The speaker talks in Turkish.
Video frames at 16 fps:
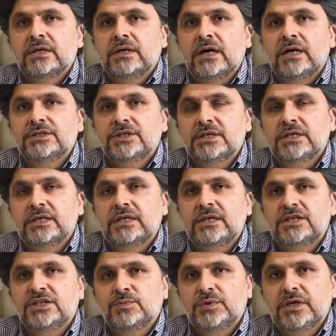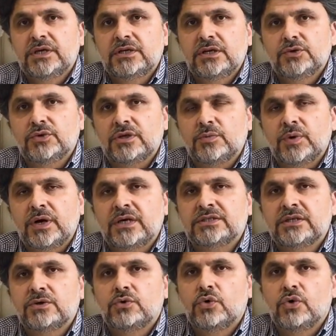Ancak yerleşim yerine göre
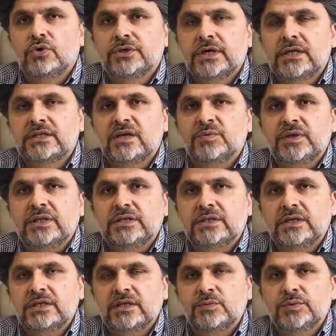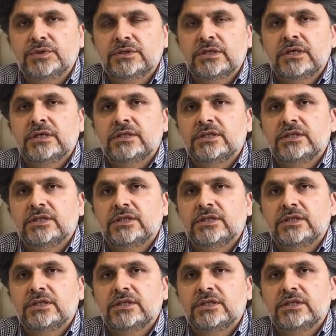bazen koronal gebelik dediğimiz